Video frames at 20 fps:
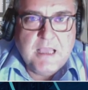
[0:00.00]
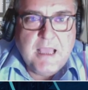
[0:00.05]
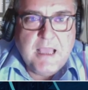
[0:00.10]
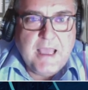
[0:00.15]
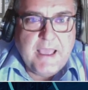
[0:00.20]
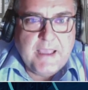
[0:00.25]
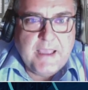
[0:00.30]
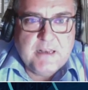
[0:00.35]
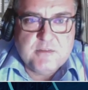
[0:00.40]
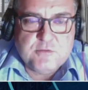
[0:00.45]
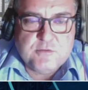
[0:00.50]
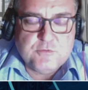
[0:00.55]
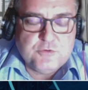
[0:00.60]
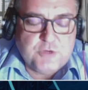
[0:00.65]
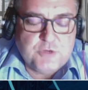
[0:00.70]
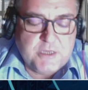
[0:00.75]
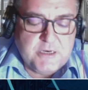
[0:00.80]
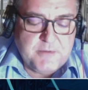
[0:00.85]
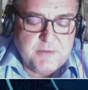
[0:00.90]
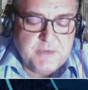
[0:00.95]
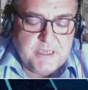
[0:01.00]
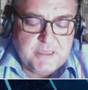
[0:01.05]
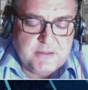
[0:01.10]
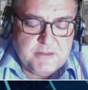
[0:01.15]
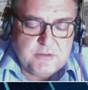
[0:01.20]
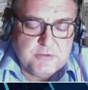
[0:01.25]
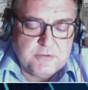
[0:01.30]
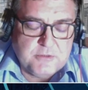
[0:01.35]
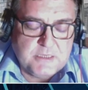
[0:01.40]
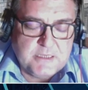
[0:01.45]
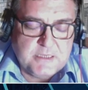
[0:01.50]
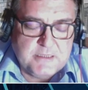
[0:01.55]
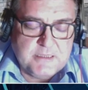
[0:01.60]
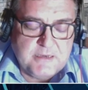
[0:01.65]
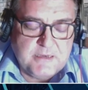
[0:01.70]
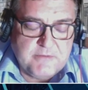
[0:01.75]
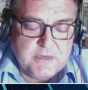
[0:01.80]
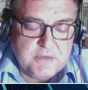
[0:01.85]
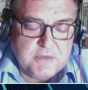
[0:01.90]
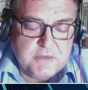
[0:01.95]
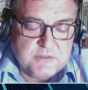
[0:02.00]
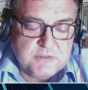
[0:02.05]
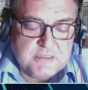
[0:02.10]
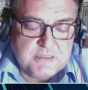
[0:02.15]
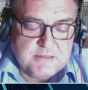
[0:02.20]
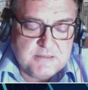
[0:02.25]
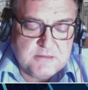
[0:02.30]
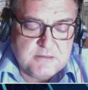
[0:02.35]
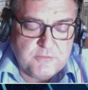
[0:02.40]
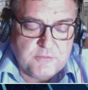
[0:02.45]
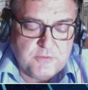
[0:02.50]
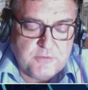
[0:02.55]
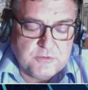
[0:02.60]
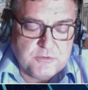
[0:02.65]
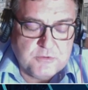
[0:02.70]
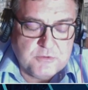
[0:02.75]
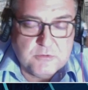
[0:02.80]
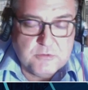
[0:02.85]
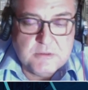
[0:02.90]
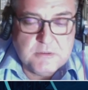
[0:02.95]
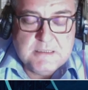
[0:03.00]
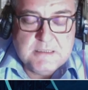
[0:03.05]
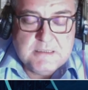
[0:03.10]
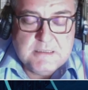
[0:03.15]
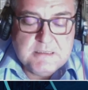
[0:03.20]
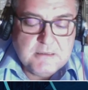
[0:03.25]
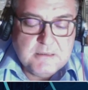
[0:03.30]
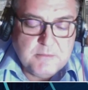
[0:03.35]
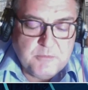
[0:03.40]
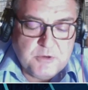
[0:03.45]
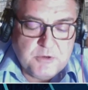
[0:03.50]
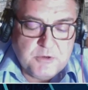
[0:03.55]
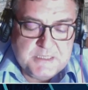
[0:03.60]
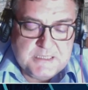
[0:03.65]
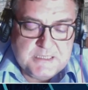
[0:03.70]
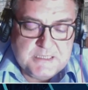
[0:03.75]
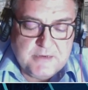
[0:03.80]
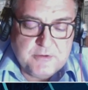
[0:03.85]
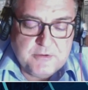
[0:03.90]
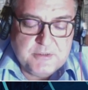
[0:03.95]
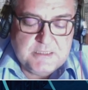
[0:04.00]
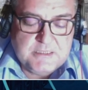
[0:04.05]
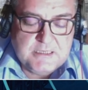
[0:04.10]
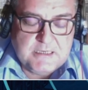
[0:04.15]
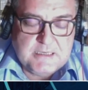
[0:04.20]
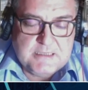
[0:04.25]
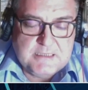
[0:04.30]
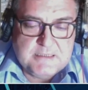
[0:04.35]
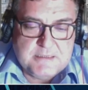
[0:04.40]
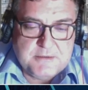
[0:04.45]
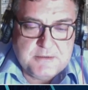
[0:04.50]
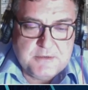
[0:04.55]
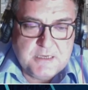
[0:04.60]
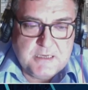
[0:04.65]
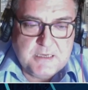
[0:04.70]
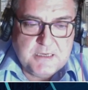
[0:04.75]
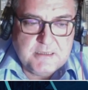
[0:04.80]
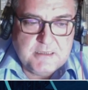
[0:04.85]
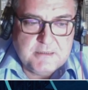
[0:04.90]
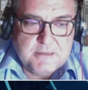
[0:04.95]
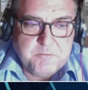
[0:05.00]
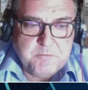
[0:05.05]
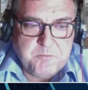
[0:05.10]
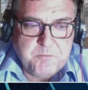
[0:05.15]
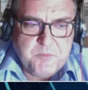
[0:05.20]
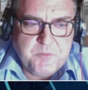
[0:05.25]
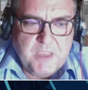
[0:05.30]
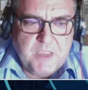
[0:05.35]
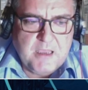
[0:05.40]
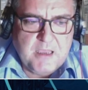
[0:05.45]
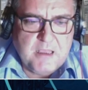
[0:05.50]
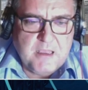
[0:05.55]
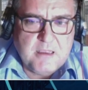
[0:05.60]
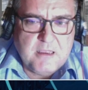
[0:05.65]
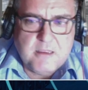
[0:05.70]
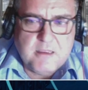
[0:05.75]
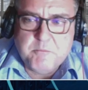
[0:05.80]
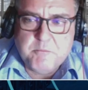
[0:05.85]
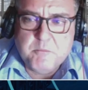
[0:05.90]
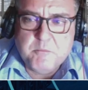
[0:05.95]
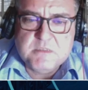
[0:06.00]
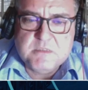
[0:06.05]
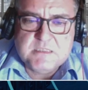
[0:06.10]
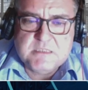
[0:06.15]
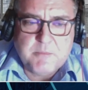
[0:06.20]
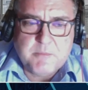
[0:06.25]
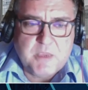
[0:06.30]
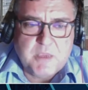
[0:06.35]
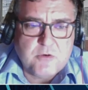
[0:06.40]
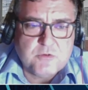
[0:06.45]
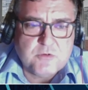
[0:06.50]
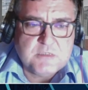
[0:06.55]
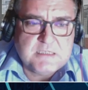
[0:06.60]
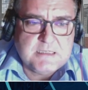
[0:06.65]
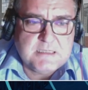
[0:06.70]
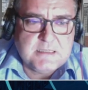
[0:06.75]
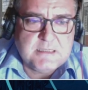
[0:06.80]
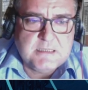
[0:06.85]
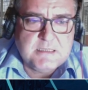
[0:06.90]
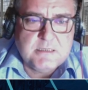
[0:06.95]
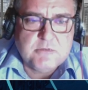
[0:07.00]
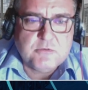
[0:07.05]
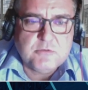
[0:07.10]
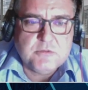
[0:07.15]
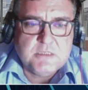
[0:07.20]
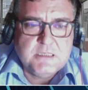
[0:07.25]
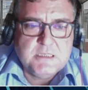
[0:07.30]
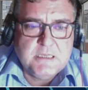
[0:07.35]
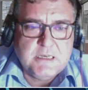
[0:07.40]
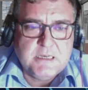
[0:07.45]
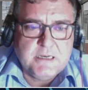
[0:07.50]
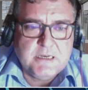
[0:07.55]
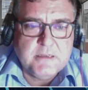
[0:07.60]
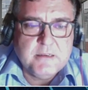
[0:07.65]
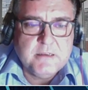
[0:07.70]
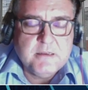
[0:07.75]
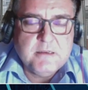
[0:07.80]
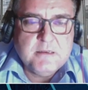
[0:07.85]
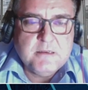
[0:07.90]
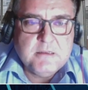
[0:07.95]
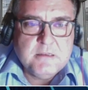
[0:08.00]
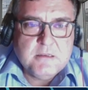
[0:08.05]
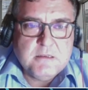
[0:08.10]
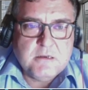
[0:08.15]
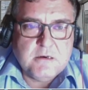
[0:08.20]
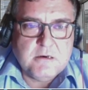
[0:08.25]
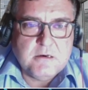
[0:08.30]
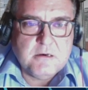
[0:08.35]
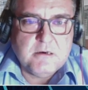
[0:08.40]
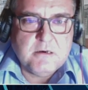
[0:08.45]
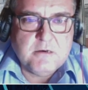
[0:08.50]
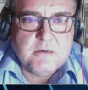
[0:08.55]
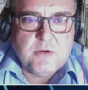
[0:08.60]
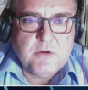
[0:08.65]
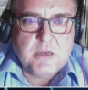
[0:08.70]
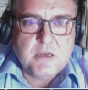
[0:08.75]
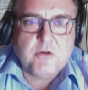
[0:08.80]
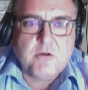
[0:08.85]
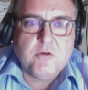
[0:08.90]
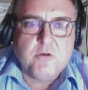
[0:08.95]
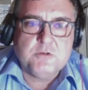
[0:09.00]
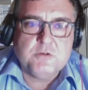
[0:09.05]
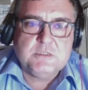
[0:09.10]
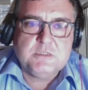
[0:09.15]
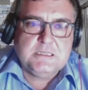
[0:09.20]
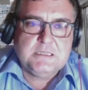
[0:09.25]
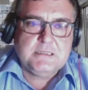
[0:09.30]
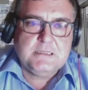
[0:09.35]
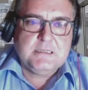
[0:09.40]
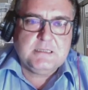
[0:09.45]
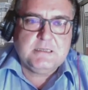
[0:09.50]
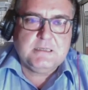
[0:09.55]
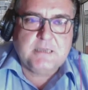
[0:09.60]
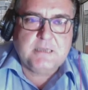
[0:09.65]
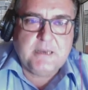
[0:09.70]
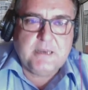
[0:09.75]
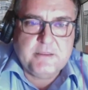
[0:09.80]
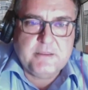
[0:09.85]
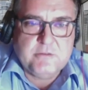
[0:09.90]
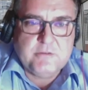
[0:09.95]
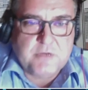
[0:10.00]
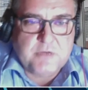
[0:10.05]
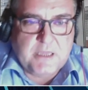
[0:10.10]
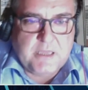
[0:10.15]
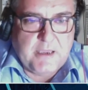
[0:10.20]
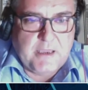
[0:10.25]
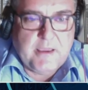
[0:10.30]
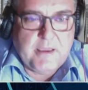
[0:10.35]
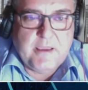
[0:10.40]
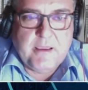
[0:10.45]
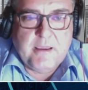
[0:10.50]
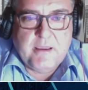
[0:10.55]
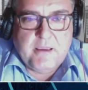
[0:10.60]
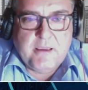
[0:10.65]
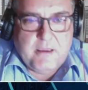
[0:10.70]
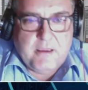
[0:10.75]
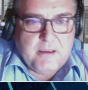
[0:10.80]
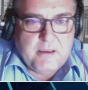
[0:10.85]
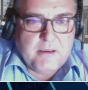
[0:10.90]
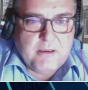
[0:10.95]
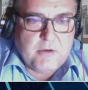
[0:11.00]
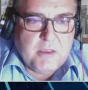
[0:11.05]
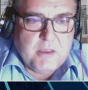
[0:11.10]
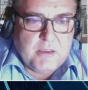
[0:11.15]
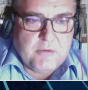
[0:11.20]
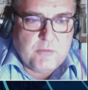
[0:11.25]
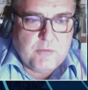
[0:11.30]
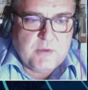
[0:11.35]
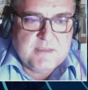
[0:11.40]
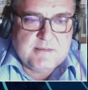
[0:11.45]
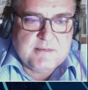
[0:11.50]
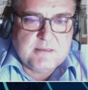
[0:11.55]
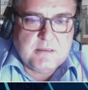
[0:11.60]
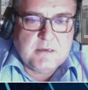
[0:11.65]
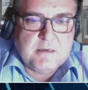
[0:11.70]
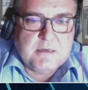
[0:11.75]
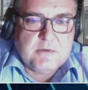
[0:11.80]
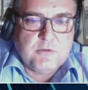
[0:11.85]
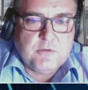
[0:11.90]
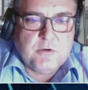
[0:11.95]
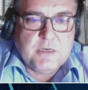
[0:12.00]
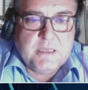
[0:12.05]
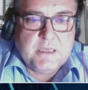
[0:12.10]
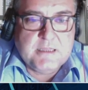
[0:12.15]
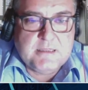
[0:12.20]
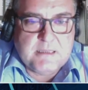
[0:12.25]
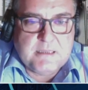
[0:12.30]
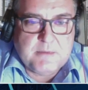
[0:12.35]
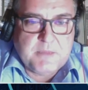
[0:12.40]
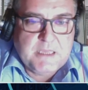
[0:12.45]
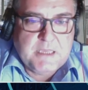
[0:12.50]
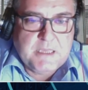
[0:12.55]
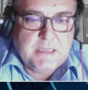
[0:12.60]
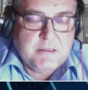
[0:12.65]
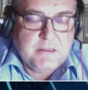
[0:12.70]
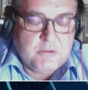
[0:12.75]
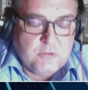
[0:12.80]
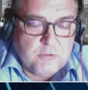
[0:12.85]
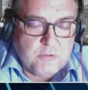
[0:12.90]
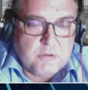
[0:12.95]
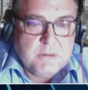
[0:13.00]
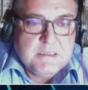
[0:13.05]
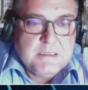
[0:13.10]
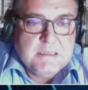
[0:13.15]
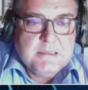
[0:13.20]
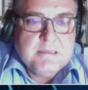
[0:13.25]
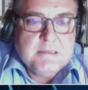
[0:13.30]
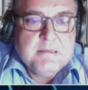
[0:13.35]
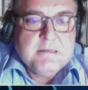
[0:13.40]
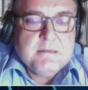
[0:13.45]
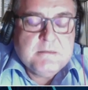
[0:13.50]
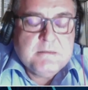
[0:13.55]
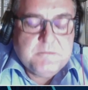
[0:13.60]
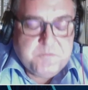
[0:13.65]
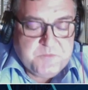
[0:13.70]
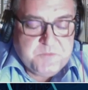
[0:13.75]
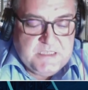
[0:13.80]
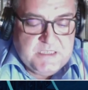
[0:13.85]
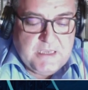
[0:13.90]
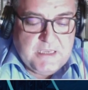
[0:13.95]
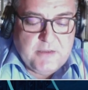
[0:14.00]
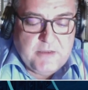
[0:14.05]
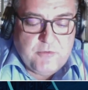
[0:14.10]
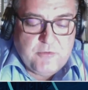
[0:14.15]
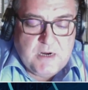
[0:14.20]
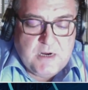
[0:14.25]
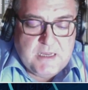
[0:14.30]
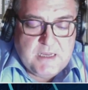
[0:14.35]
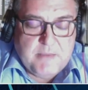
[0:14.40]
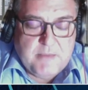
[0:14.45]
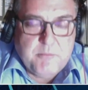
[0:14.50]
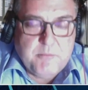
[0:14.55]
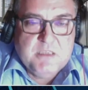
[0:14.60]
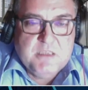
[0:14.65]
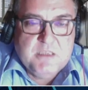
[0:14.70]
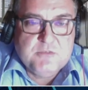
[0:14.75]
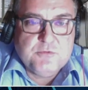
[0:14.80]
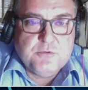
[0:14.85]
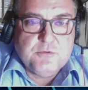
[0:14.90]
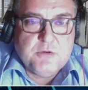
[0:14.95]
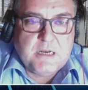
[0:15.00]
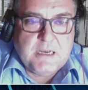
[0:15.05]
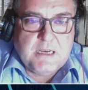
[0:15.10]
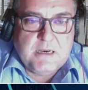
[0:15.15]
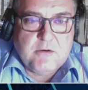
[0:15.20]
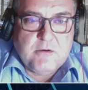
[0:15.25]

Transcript: il, è il, suggerimento che dava lo stesso Fondo Monetario Internazionale. Eh, se mi è consentito dire uh, una cosa, credo che eh, questo orientamento sia in qualche misura